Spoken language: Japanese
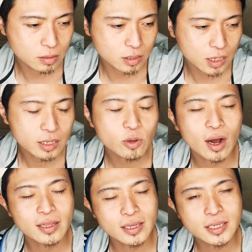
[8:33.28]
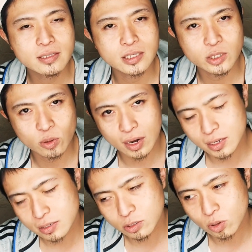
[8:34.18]
ちゃんと話せる人が
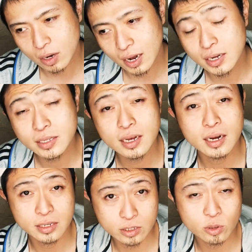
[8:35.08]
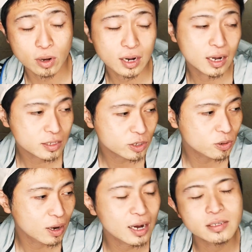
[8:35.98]
いるとか相手がいるとか環
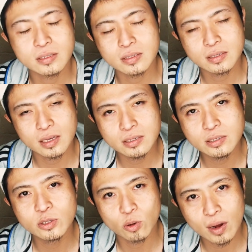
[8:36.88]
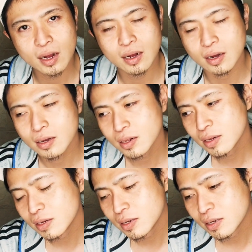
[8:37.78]
境があるっていうのは
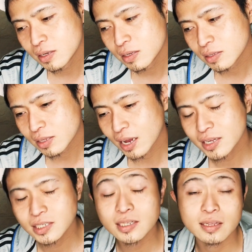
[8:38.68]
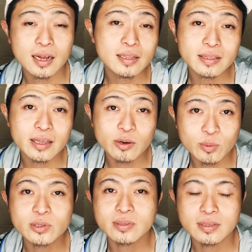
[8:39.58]
大事だなって
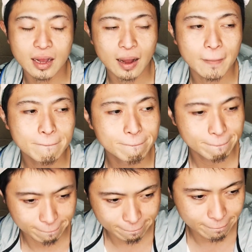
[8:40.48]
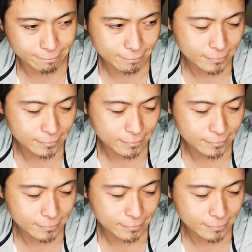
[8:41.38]
思った、うん、